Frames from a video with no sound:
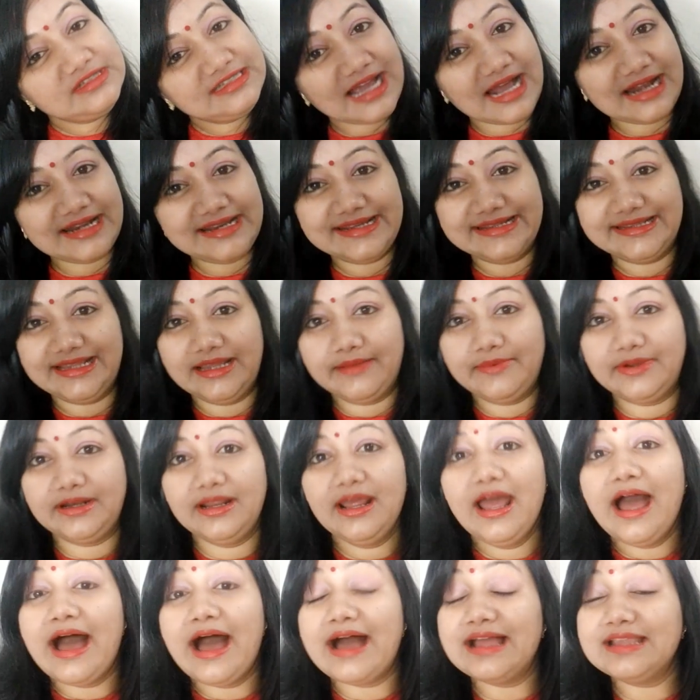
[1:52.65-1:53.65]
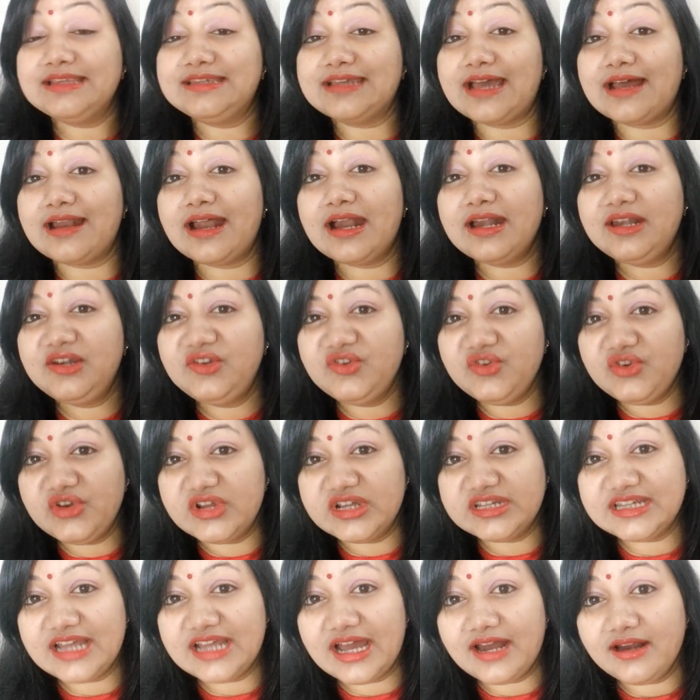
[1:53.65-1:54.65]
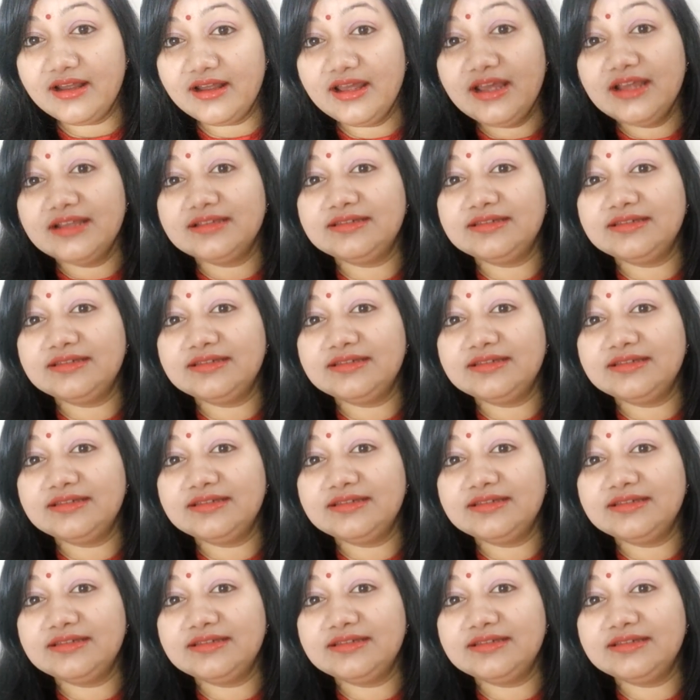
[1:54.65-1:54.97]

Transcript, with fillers: জানিয়ে দেবেন আর যারা টিনেজার